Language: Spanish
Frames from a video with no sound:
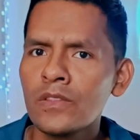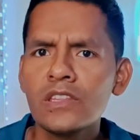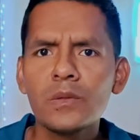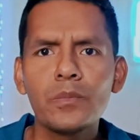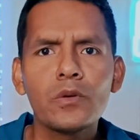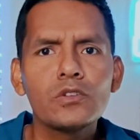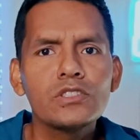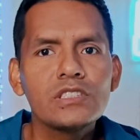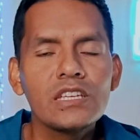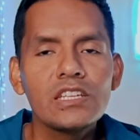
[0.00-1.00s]
ni tampoco
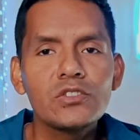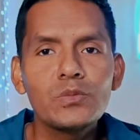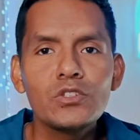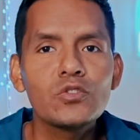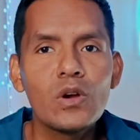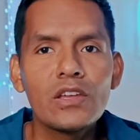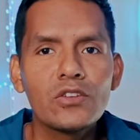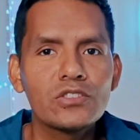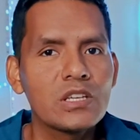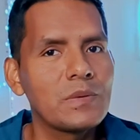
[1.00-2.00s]
si tienes MIUI
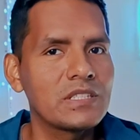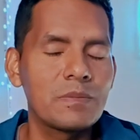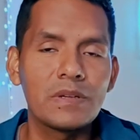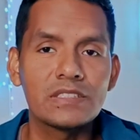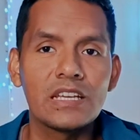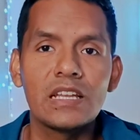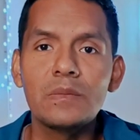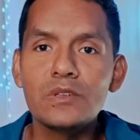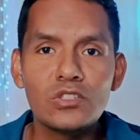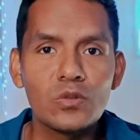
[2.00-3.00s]
12 vas a pasar a
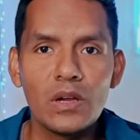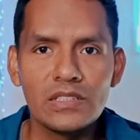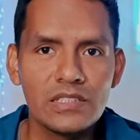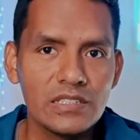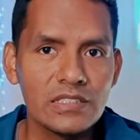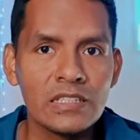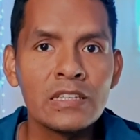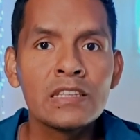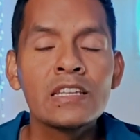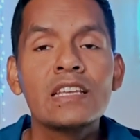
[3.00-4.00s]
MIUI 13.
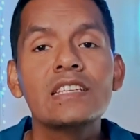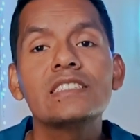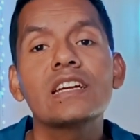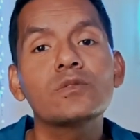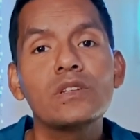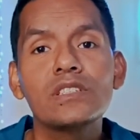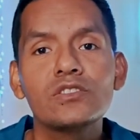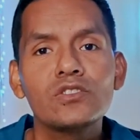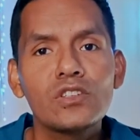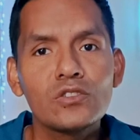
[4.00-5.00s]
Esta
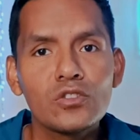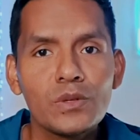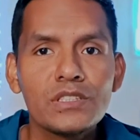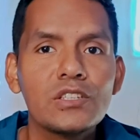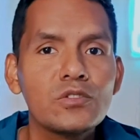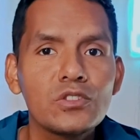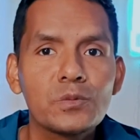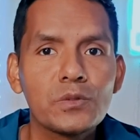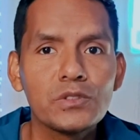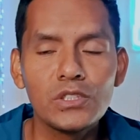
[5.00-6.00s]
actualización de los 91
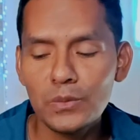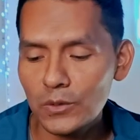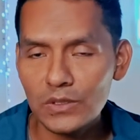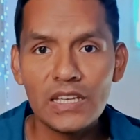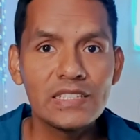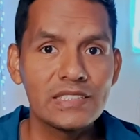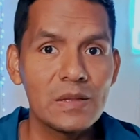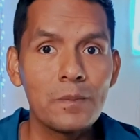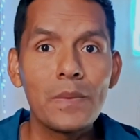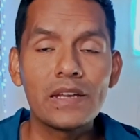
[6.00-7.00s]
dispositivos es
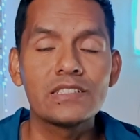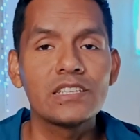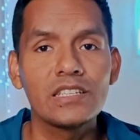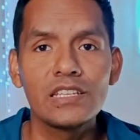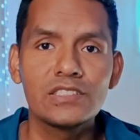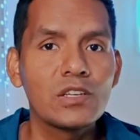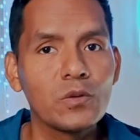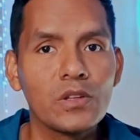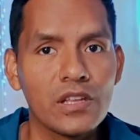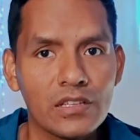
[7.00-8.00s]
del parche de
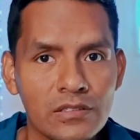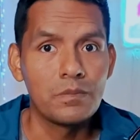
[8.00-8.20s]
seguridad,